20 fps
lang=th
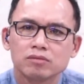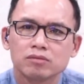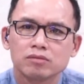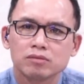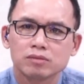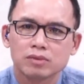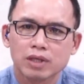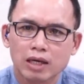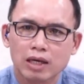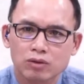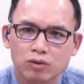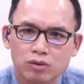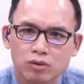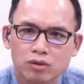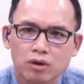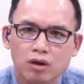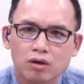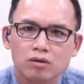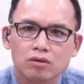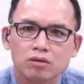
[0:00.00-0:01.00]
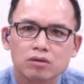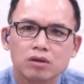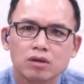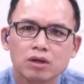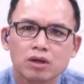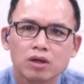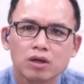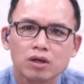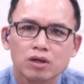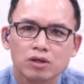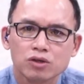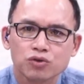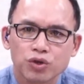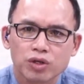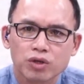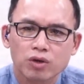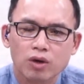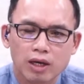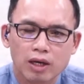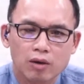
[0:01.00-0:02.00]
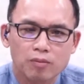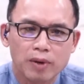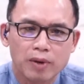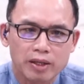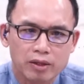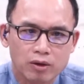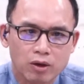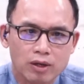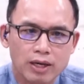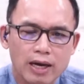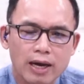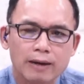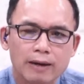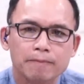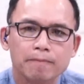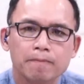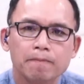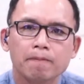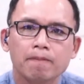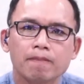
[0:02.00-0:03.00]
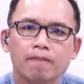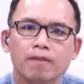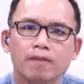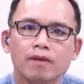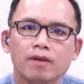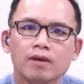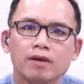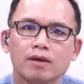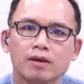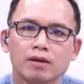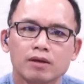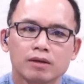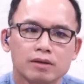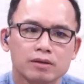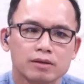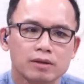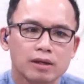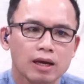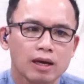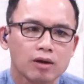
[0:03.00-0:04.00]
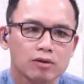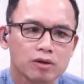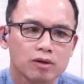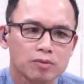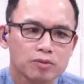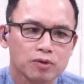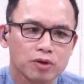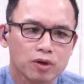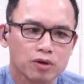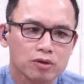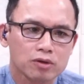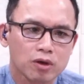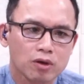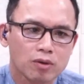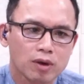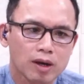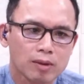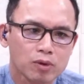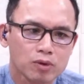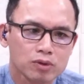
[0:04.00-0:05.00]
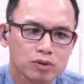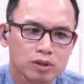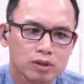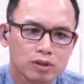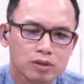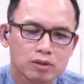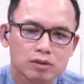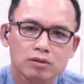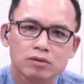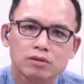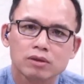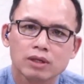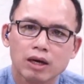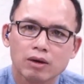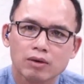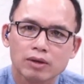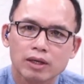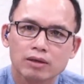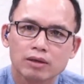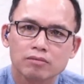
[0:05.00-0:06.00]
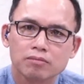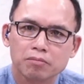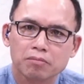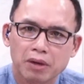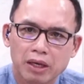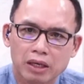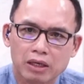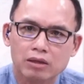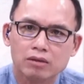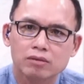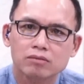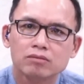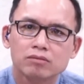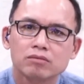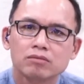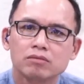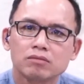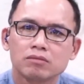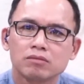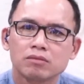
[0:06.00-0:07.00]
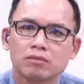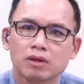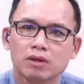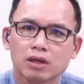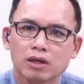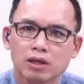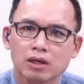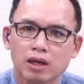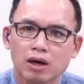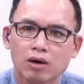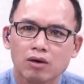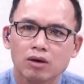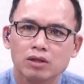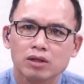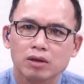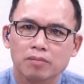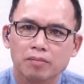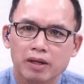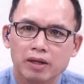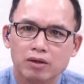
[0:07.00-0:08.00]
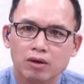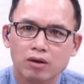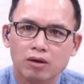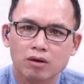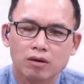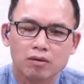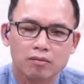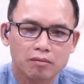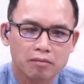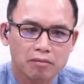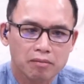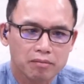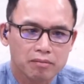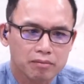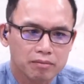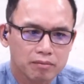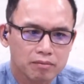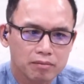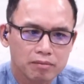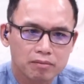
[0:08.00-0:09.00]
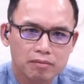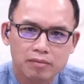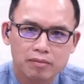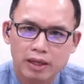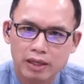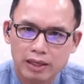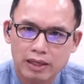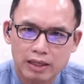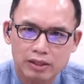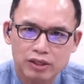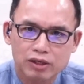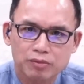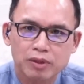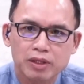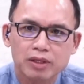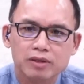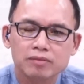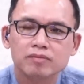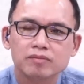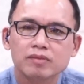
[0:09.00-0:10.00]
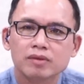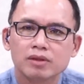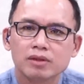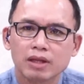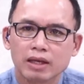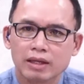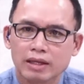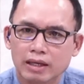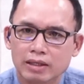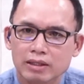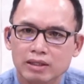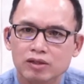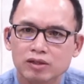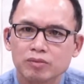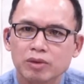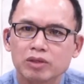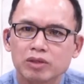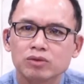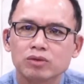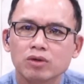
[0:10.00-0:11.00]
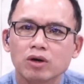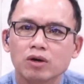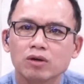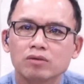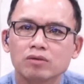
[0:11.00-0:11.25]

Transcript: อย่างถูกต้องชีวิตของเราไปต่อได้ ถ้าเราตอบสนองต่อความรู้สึกเหล่านั้นผิด เราก็จะไปต่อในทางที่ผิด ในทางที่ที่ไม่ถูกต้อง